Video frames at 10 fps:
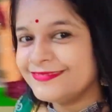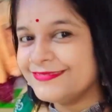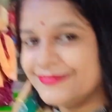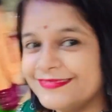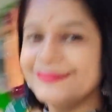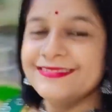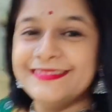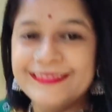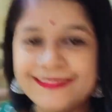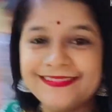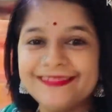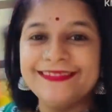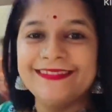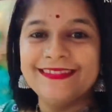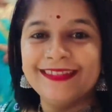नीचे आए किसी से
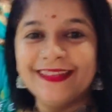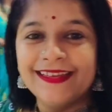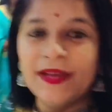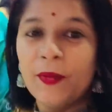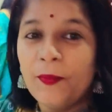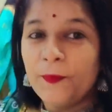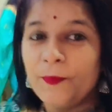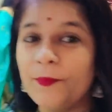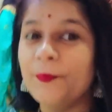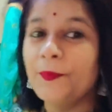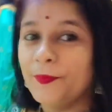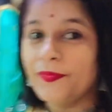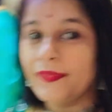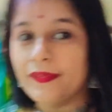वेट ही नहीं हो रहा था सब सोसाइटी में